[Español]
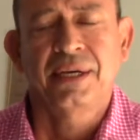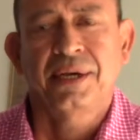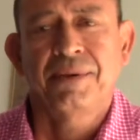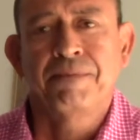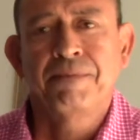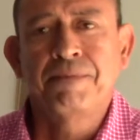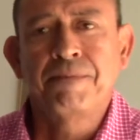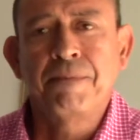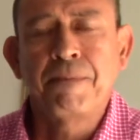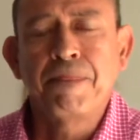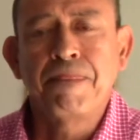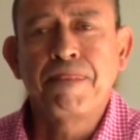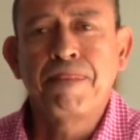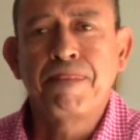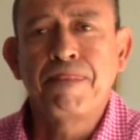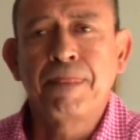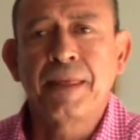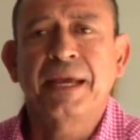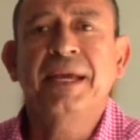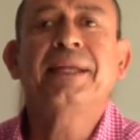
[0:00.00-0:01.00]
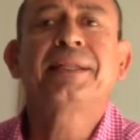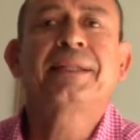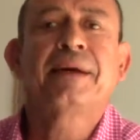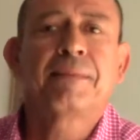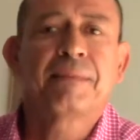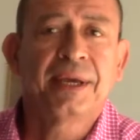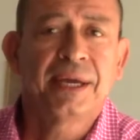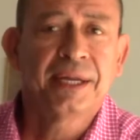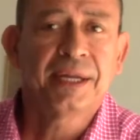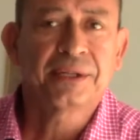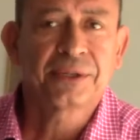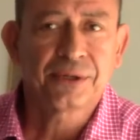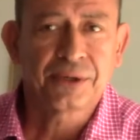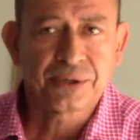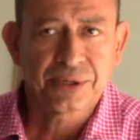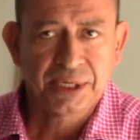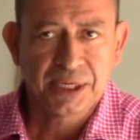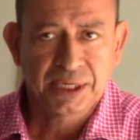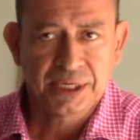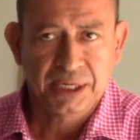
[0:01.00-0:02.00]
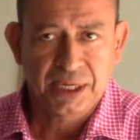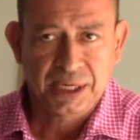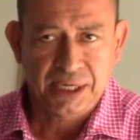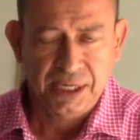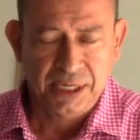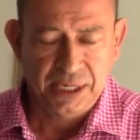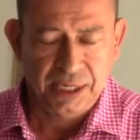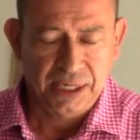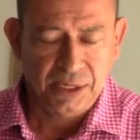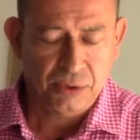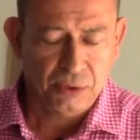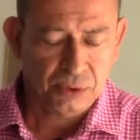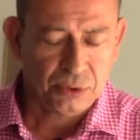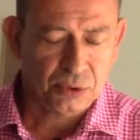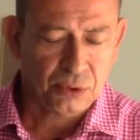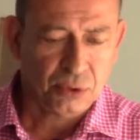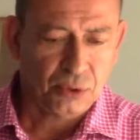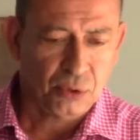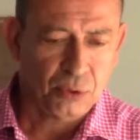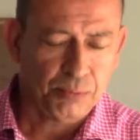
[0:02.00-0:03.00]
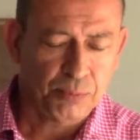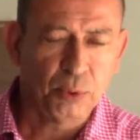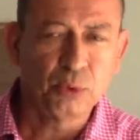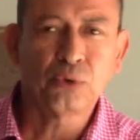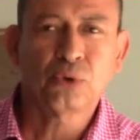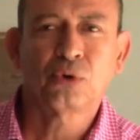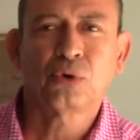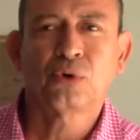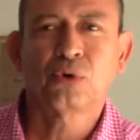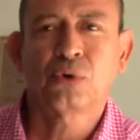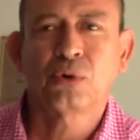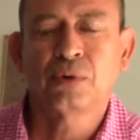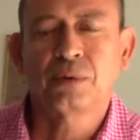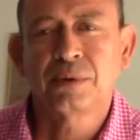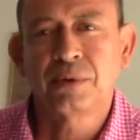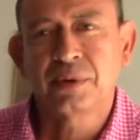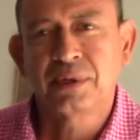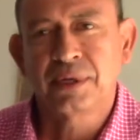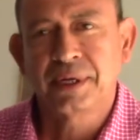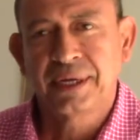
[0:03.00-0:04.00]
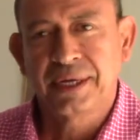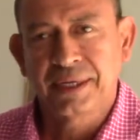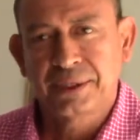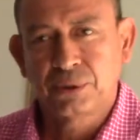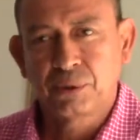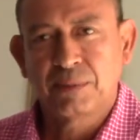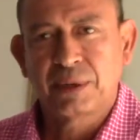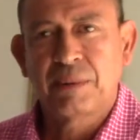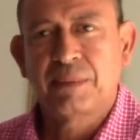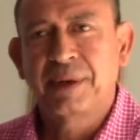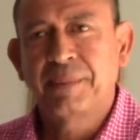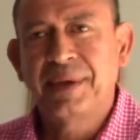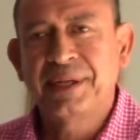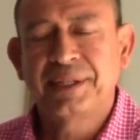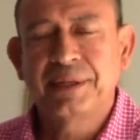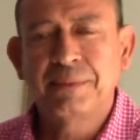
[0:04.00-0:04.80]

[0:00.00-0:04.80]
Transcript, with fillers: Mm, y también entonces eh, otro punto supremamente